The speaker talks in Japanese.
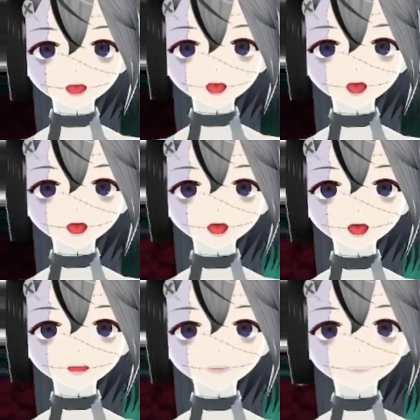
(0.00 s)
旦接
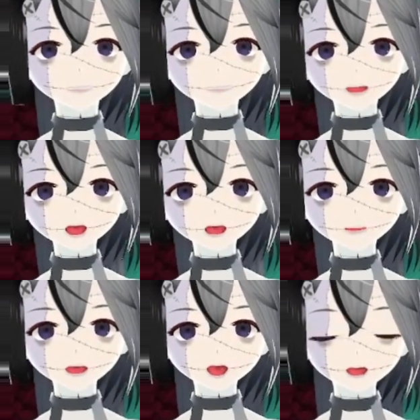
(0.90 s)
触の方が強い気
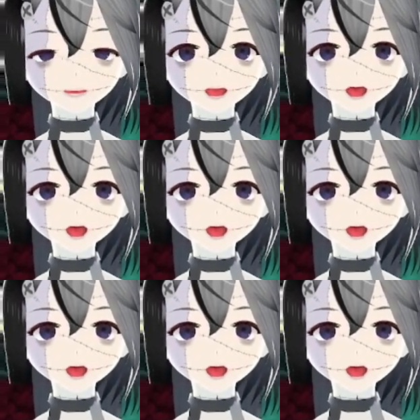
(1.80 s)
がしますね。